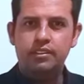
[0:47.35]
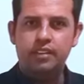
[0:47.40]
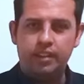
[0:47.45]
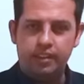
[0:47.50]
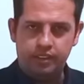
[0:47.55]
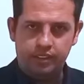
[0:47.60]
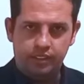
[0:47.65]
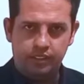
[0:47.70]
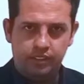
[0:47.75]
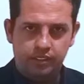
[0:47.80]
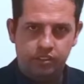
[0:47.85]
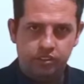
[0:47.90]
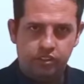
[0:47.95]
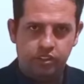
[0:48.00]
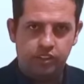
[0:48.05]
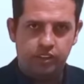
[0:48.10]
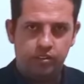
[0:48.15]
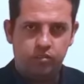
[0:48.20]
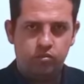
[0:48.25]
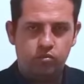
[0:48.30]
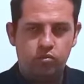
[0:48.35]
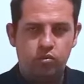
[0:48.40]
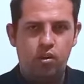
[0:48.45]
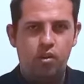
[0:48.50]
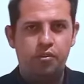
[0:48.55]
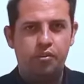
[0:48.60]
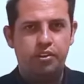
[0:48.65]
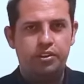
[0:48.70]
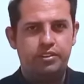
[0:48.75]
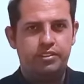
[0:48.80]
da igreja
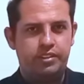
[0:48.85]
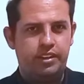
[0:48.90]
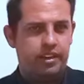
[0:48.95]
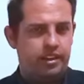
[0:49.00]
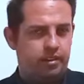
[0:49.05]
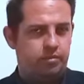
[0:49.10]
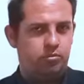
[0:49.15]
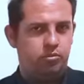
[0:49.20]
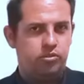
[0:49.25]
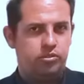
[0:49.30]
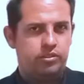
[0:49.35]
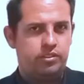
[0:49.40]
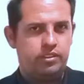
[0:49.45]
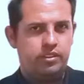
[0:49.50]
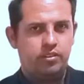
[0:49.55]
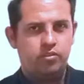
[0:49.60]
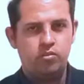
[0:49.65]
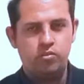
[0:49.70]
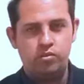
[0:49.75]
qual nós éramos,